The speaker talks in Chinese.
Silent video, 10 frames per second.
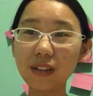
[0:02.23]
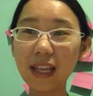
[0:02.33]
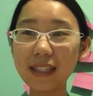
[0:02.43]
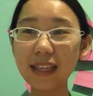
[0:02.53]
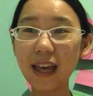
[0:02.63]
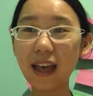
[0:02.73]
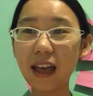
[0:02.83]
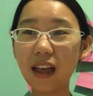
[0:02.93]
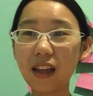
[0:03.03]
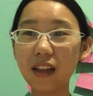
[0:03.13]
大家
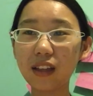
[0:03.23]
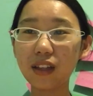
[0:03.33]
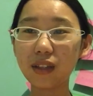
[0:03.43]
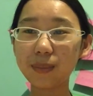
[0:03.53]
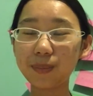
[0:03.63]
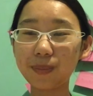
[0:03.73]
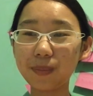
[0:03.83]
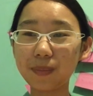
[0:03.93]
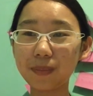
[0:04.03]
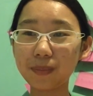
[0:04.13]
好，
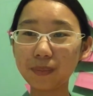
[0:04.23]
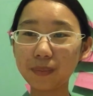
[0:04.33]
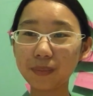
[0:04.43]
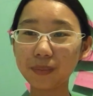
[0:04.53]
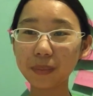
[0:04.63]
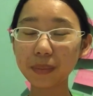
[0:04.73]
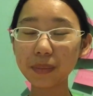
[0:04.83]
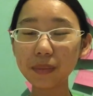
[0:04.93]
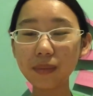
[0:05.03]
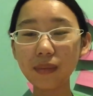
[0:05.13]
嗯，
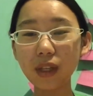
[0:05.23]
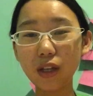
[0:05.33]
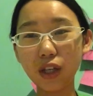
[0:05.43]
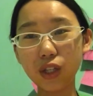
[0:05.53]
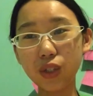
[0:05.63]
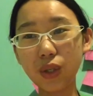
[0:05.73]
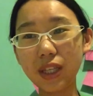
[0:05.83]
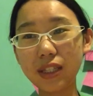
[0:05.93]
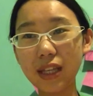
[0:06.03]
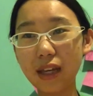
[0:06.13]
说
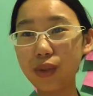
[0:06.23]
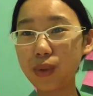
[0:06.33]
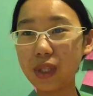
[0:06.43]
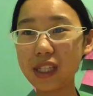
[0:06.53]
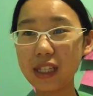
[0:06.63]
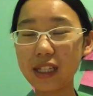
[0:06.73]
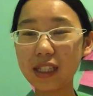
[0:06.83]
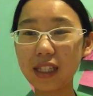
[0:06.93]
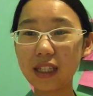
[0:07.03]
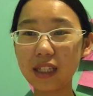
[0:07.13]
一下学习这
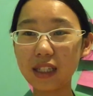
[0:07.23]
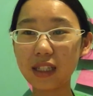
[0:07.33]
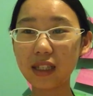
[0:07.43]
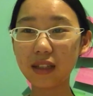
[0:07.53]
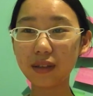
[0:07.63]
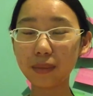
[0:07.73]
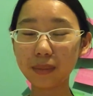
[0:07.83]
件事情。